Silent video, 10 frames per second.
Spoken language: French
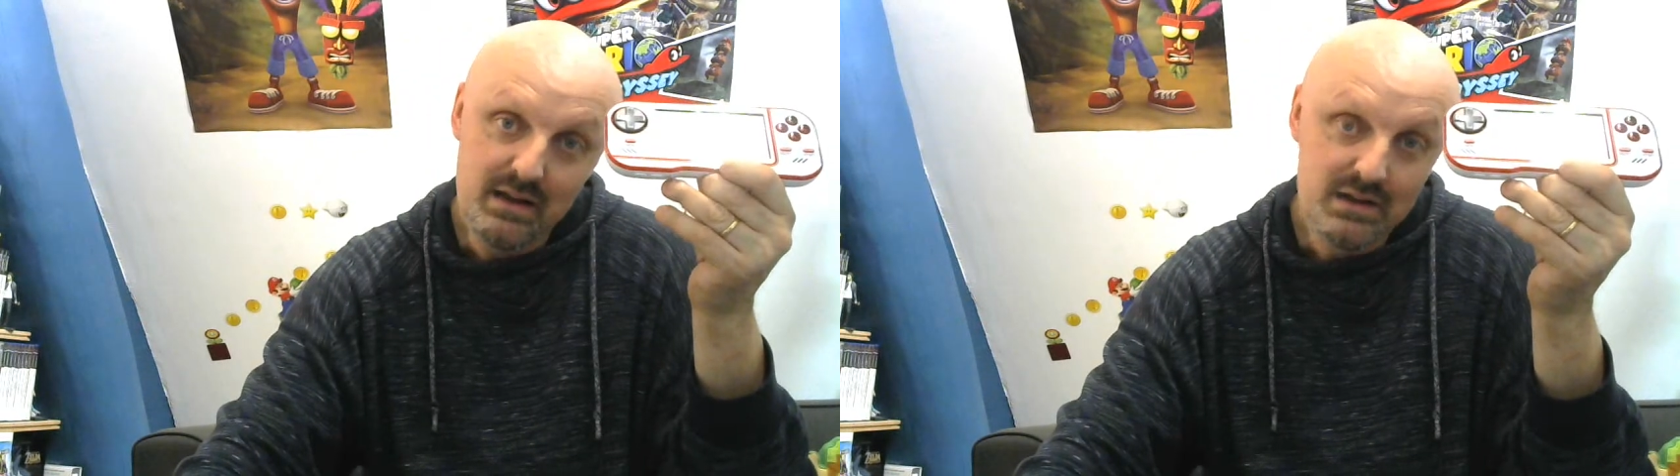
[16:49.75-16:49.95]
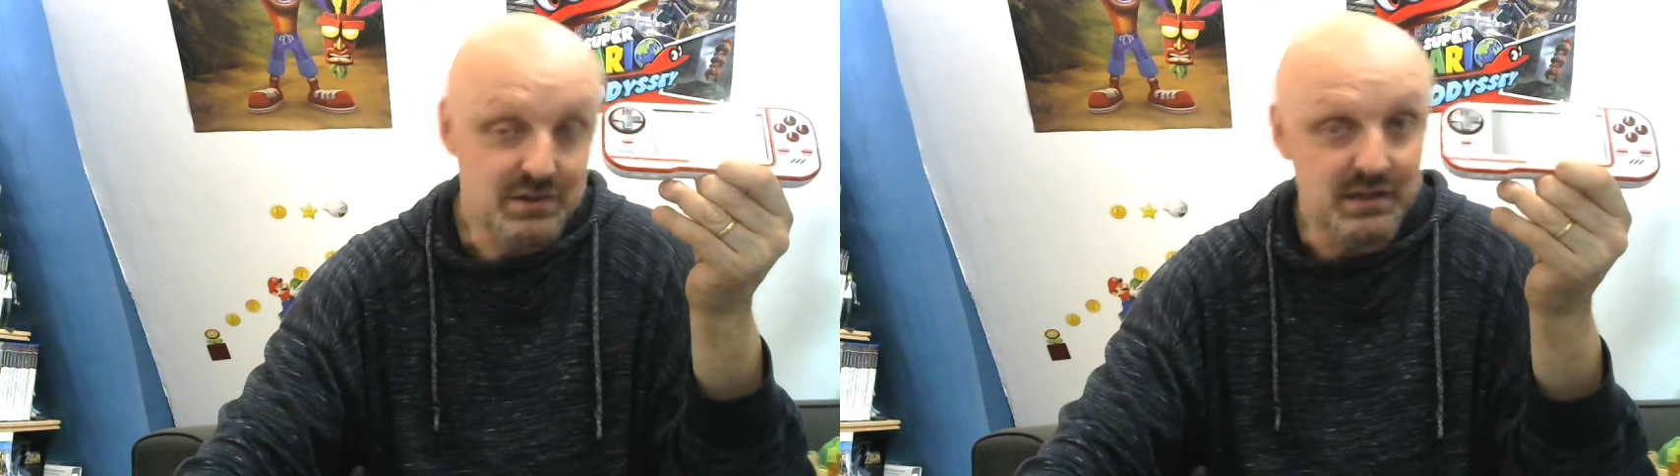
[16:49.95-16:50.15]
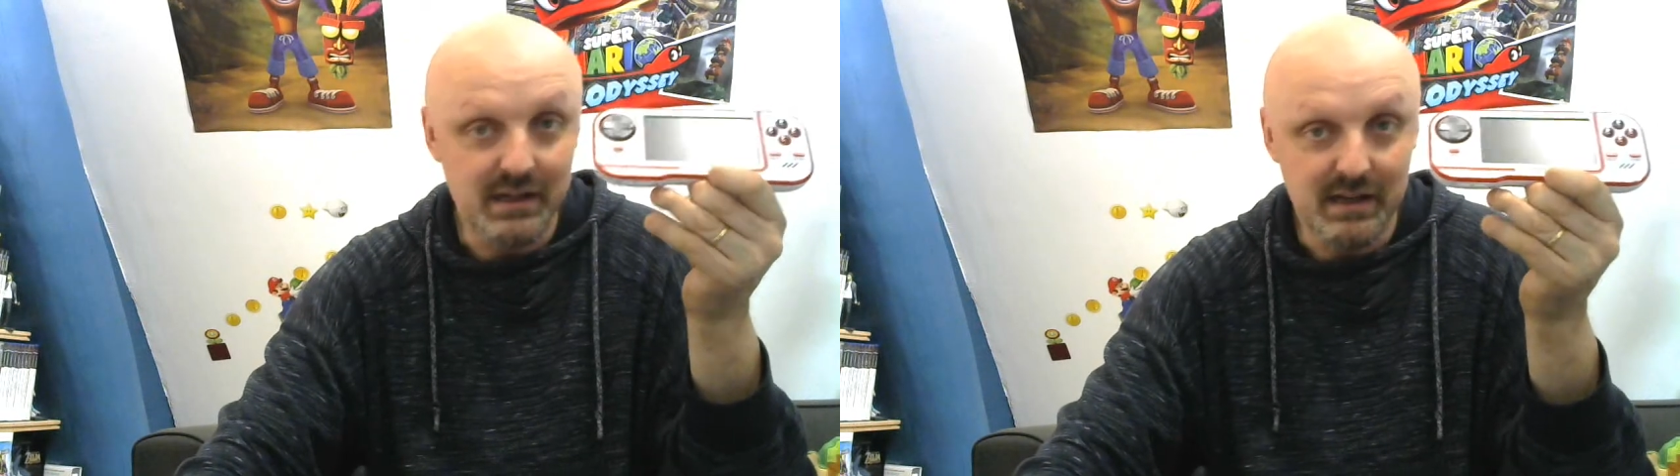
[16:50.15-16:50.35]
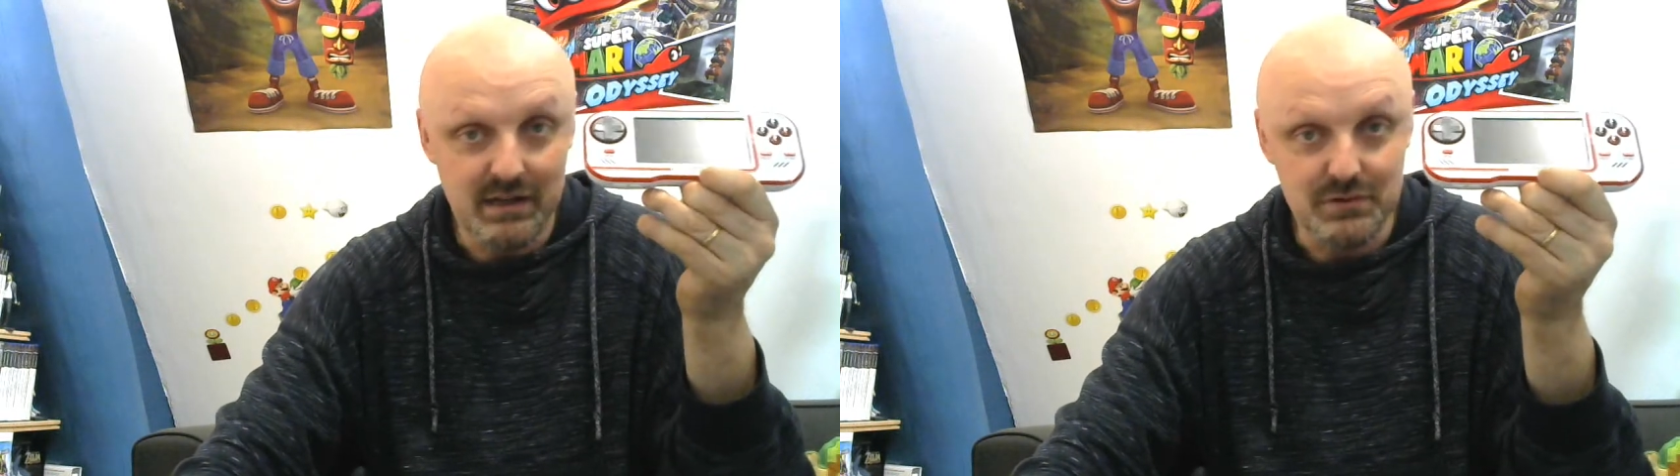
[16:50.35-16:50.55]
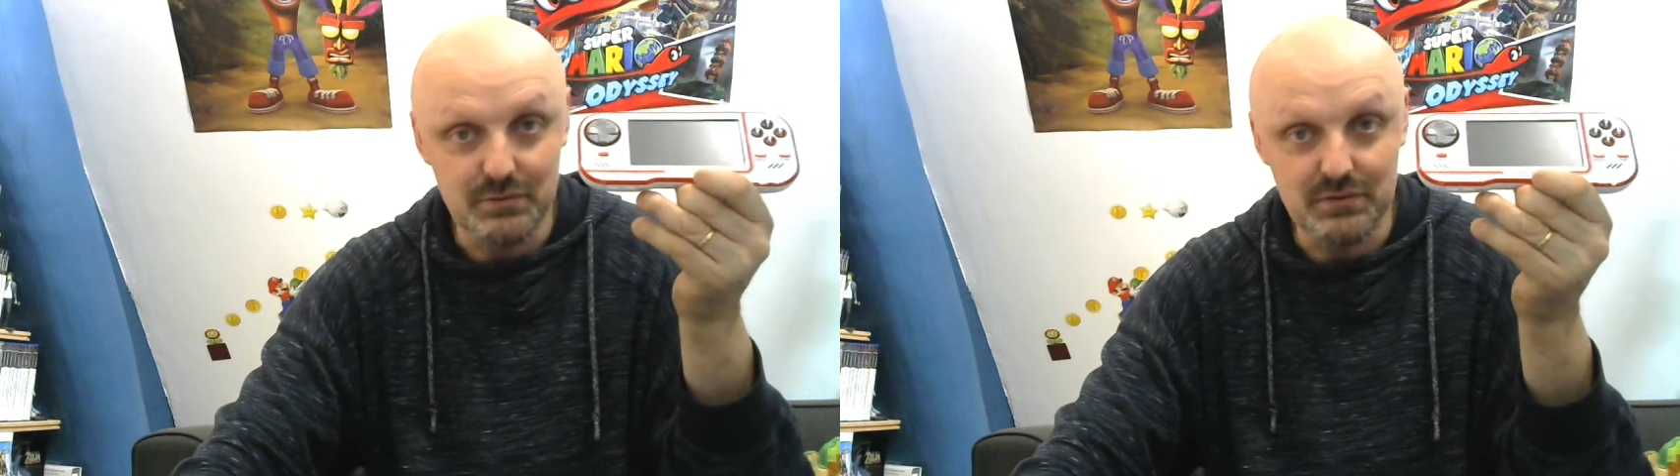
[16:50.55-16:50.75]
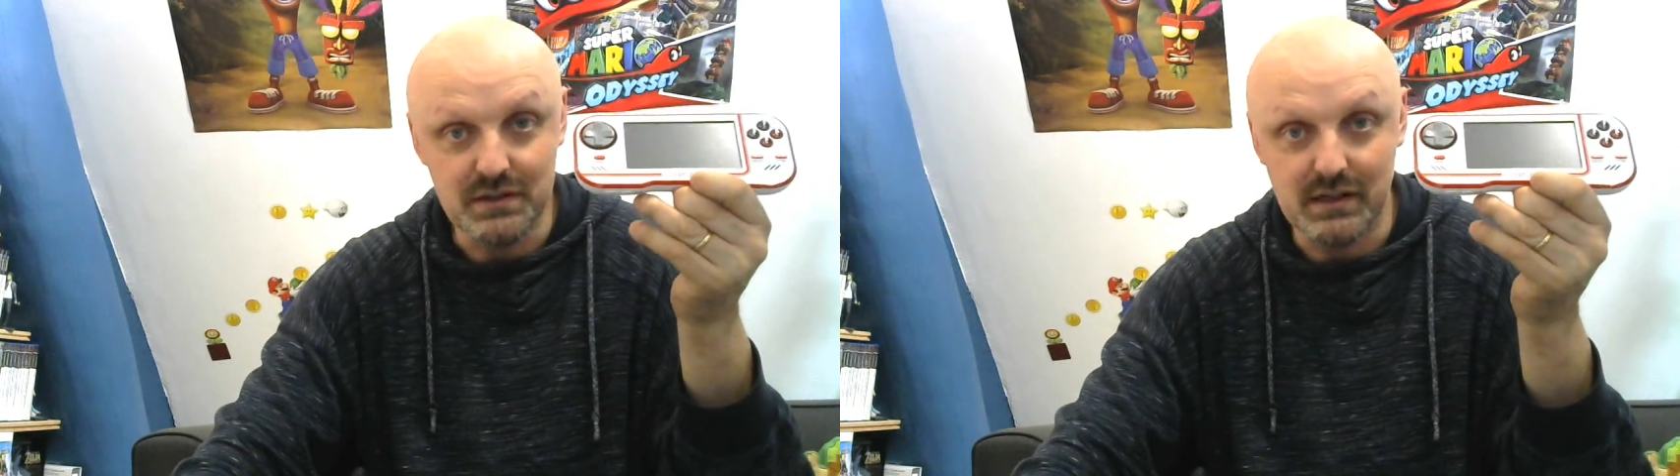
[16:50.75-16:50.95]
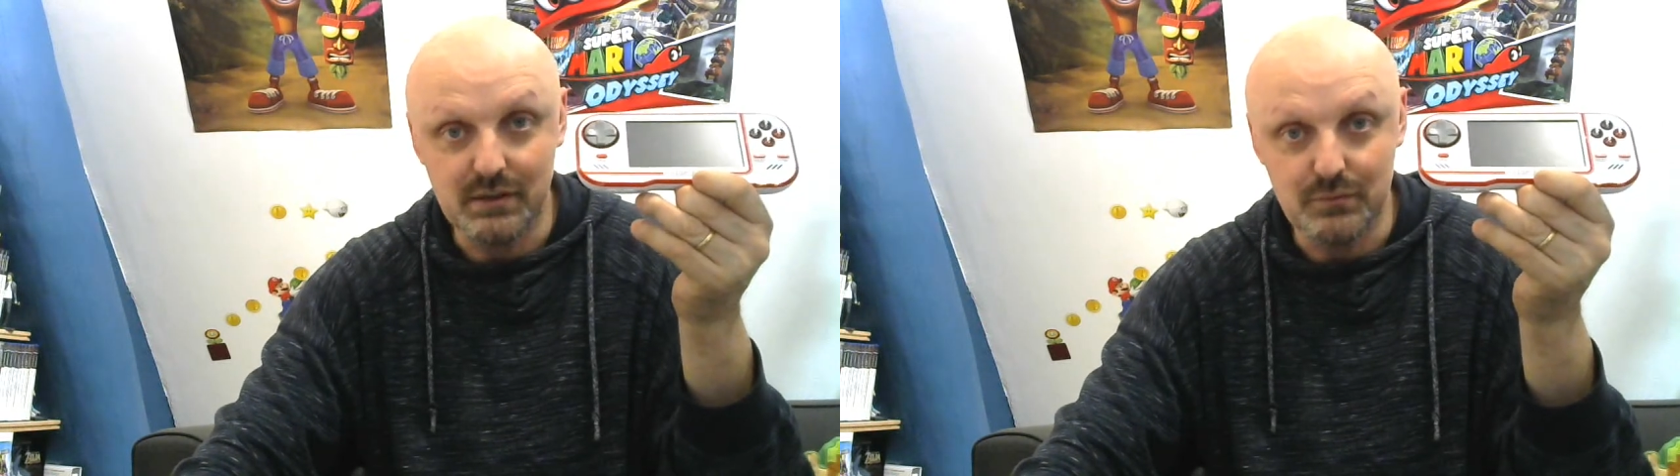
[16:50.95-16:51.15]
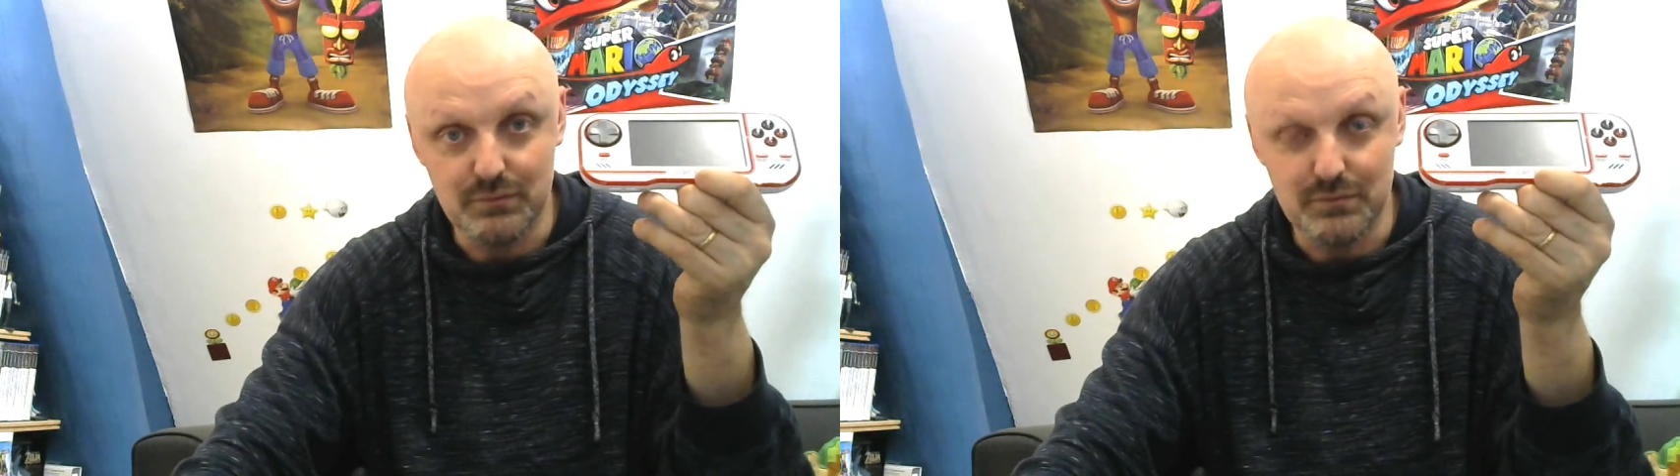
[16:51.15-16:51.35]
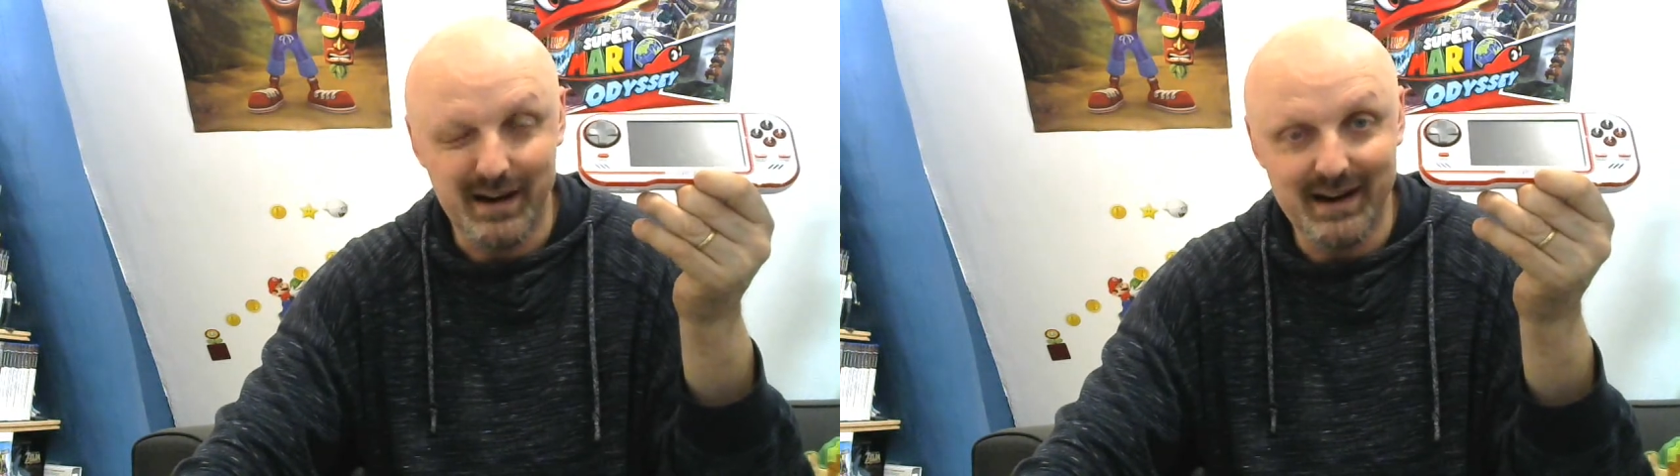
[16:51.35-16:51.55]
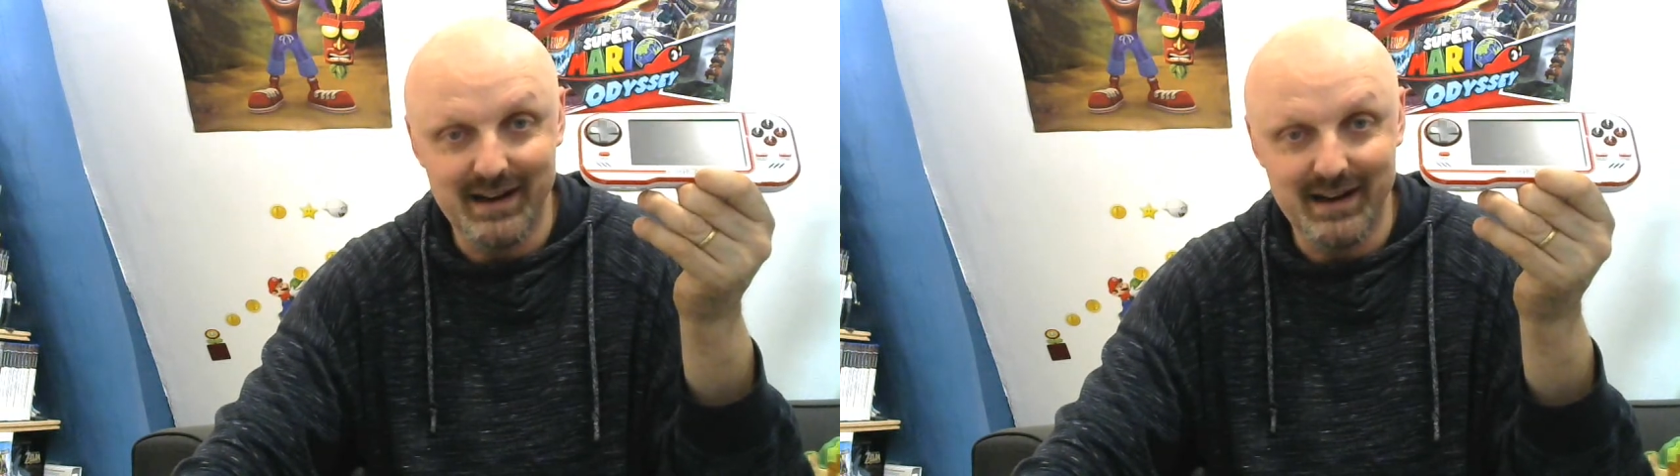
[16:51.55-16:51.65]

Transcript: Je geek un jour, je geek toujours.